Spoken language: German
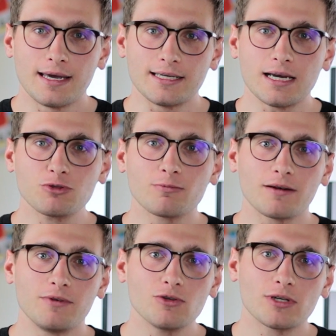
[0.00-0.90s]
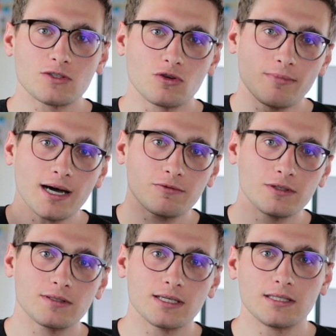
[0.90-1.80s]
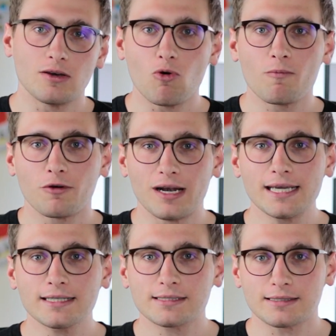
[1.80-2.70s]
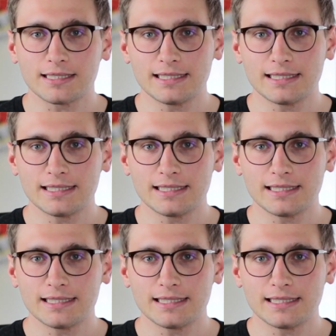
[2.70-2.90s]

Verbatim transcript: ich habe schon mal ein Video dazu gemacht, findest du jetzt hier oben verlinkt.